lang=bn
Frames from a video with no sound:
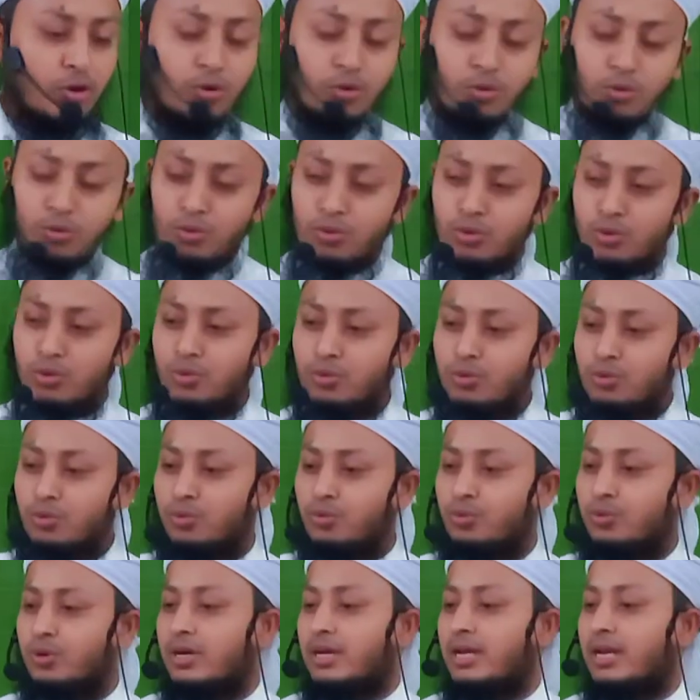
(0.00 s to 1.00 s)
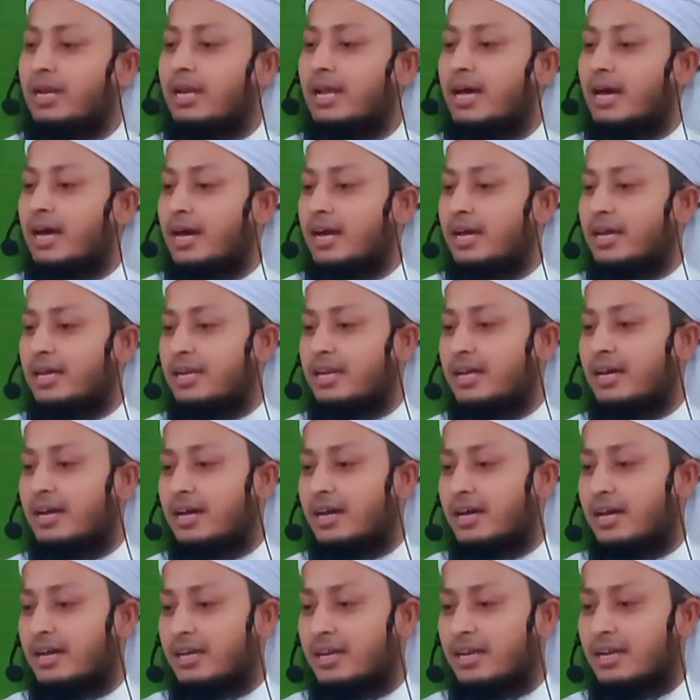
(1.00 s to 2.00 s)
কুলু লা
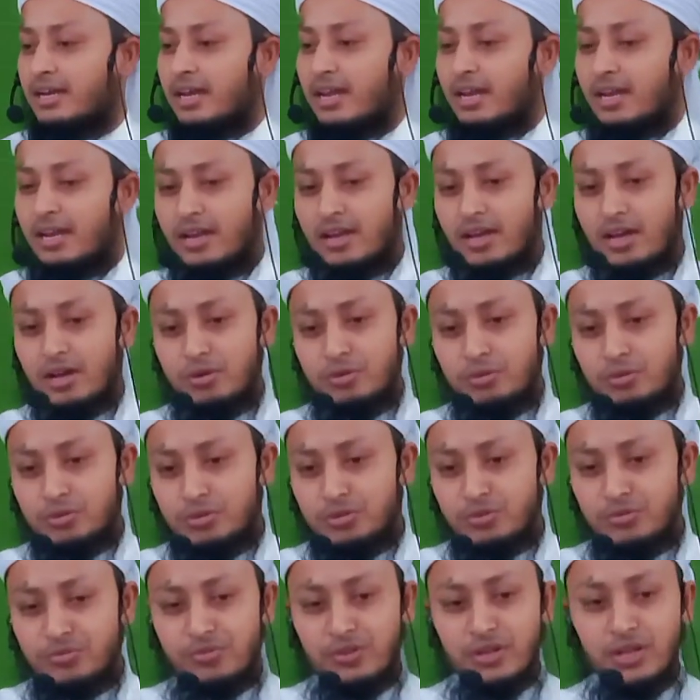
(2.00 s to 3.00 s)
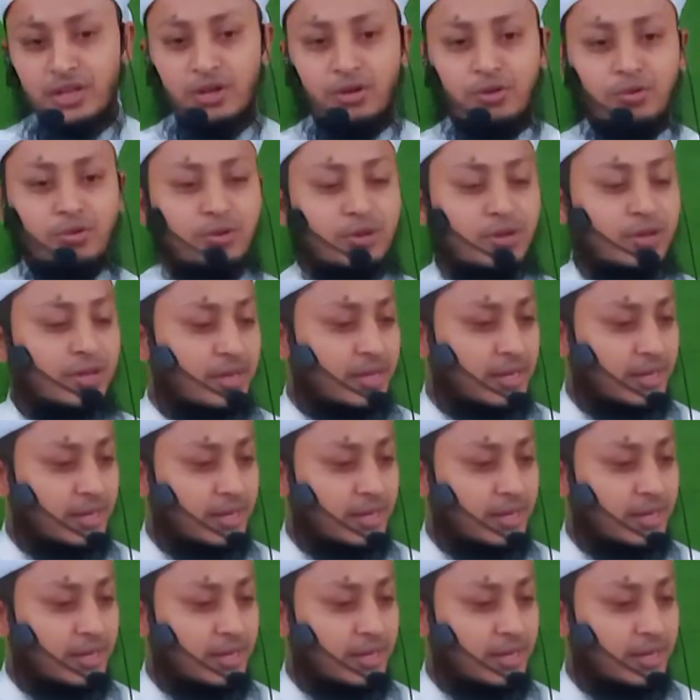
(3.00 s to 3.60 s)
ইলাহা ইল্লাল্লাহ তুফলিহুন